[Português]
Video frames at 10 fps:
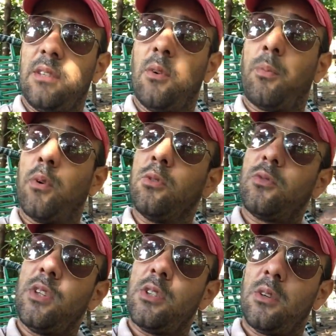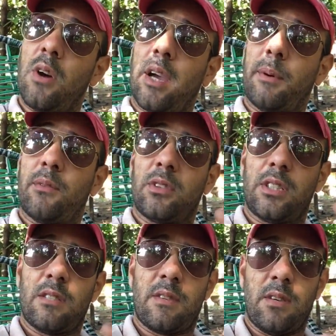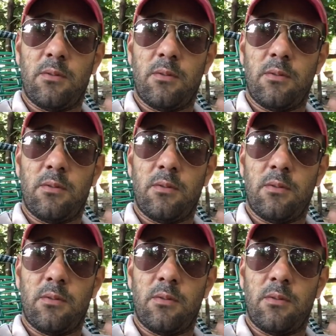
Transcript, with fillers: e vou pôr uns vídeos agora aí para vocês verem,